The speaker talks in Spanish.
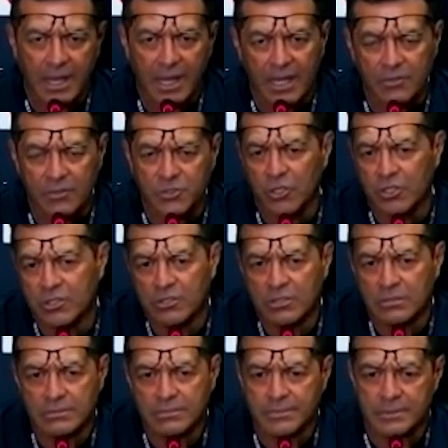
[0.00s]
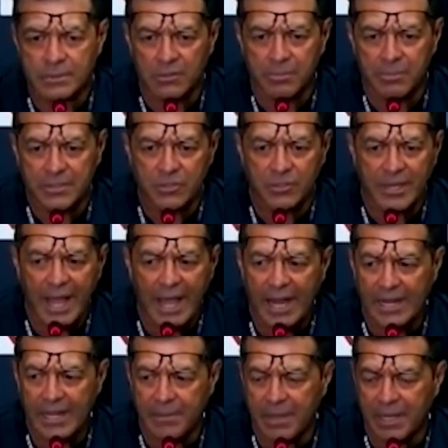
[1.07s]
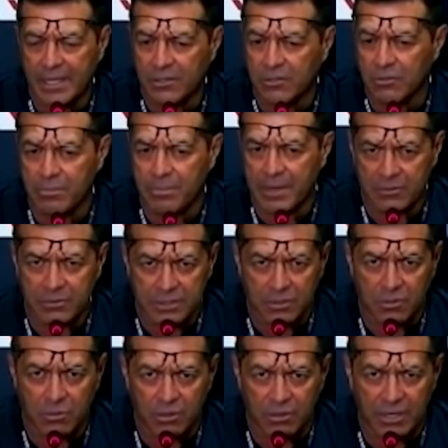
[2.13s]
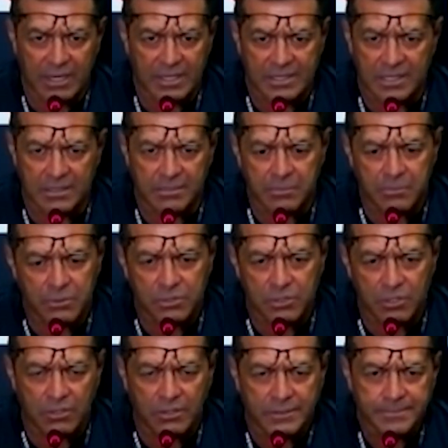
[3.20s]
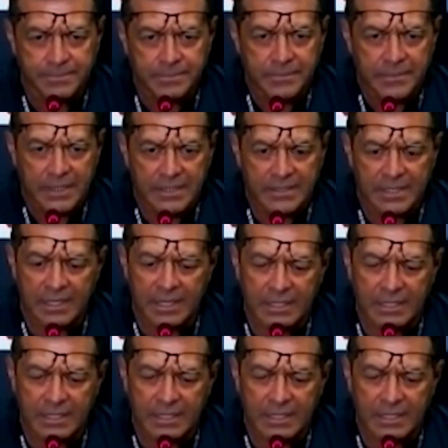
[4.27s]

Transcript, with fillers: a nosotros, en lo personal y más que todo para nuestros jugadores, les sirve mucho esta